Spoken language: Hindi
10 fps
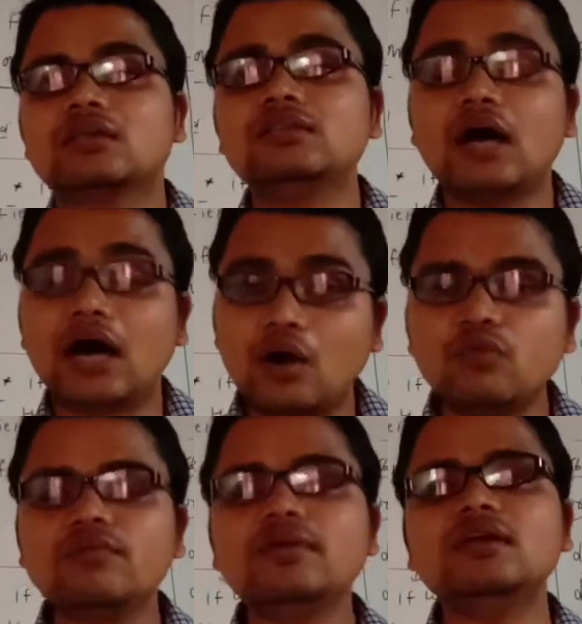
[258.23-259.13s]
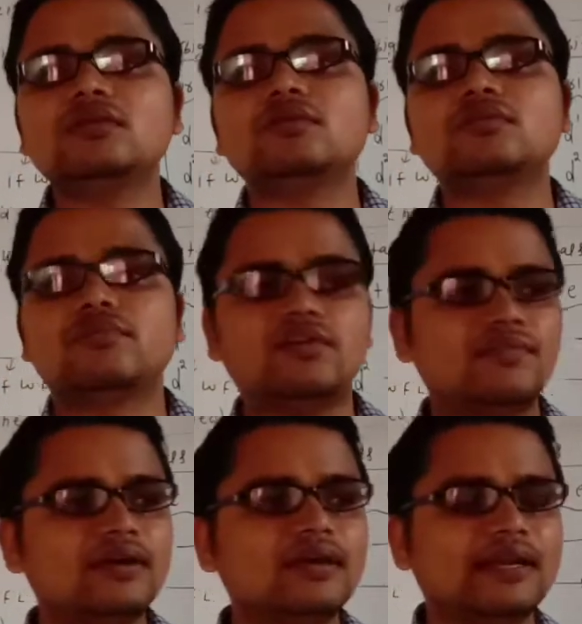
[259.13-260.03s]
विद हाउ वी
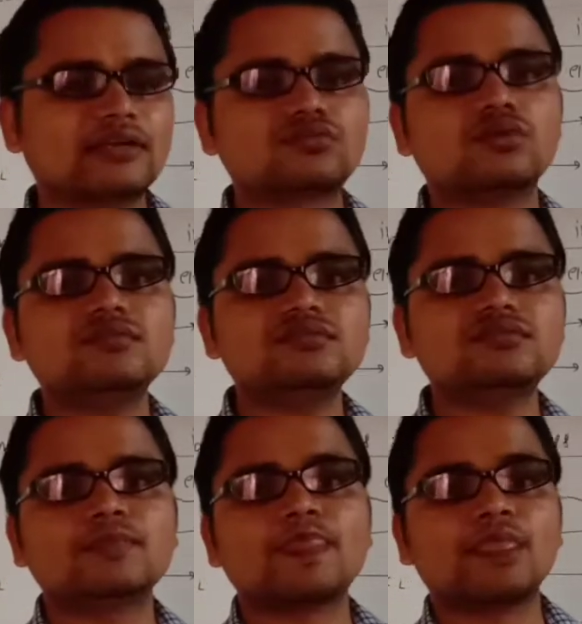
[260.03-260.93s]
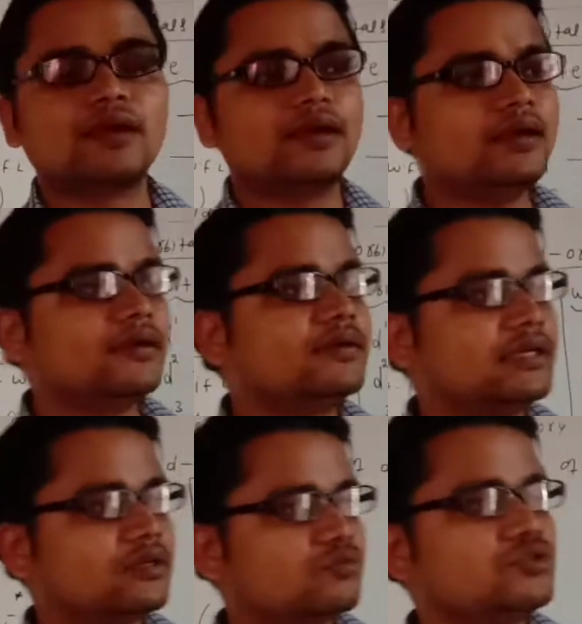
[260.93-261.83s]
फुलफिल्ड इलेक्ट्रॉन्स इन
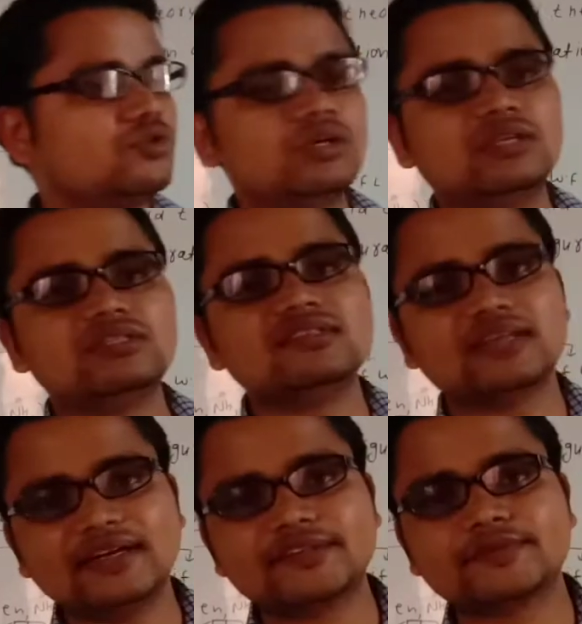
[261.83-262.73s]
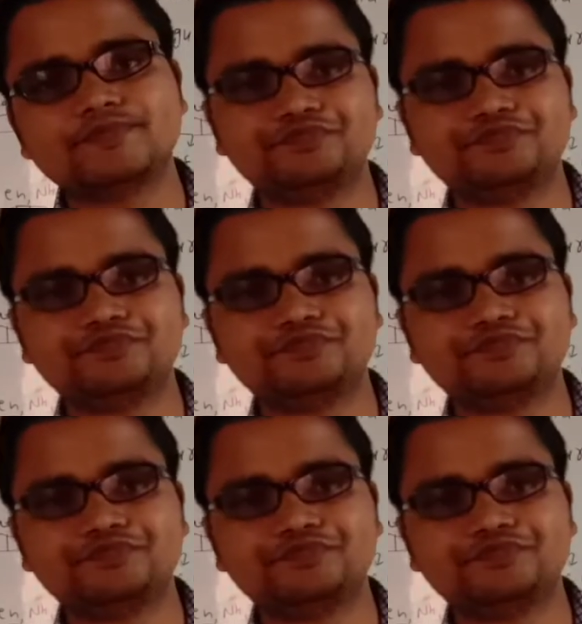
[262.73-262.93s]
टी और ई सेट्स